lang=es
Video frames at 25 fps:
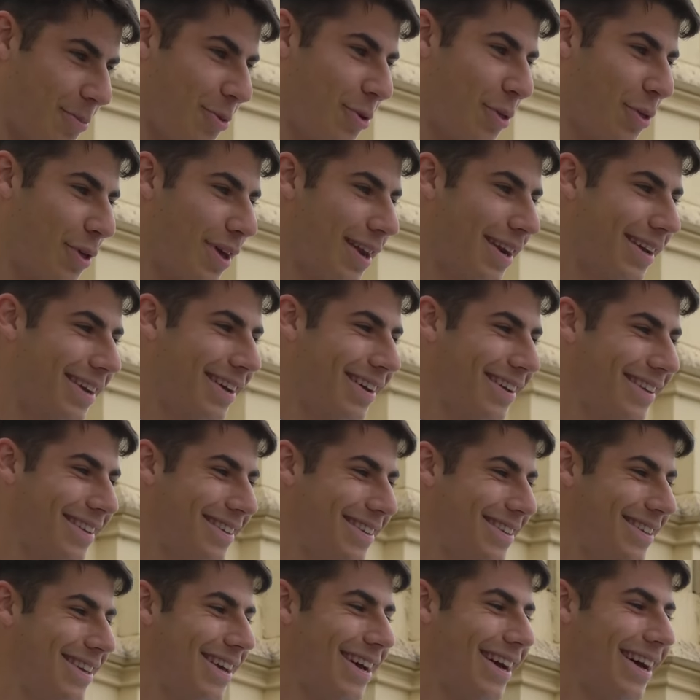Muy cerca,
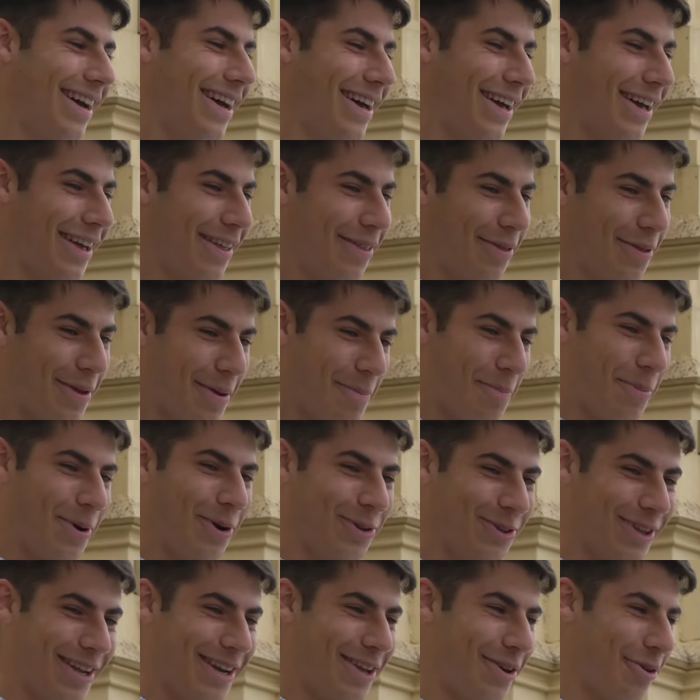ya
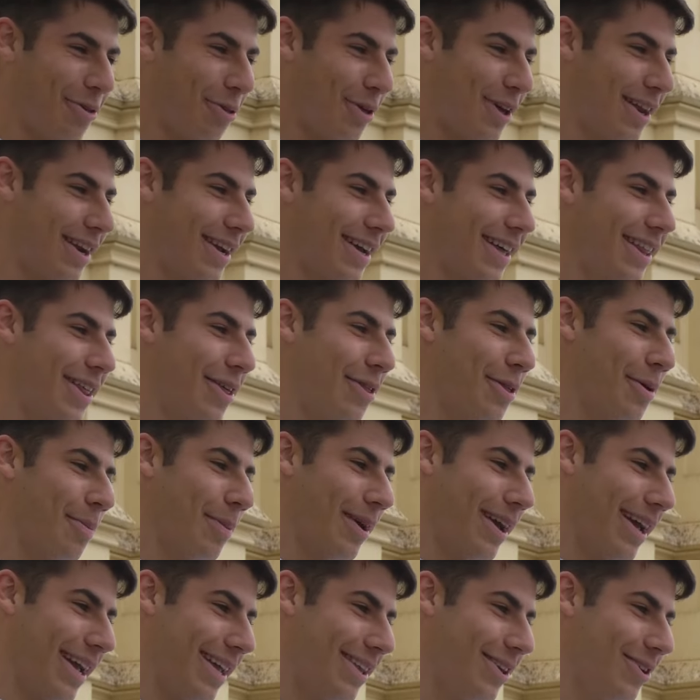siempre lo he tenido cerca
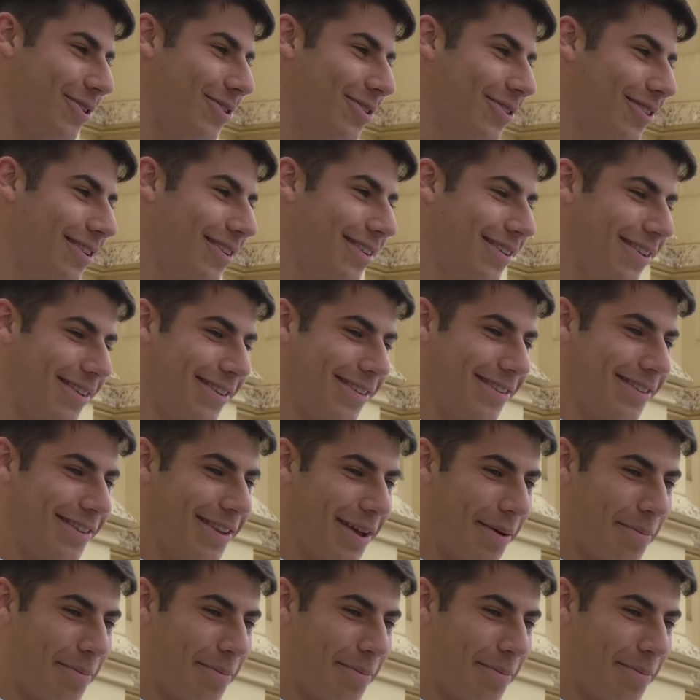desde pequeño, Eso.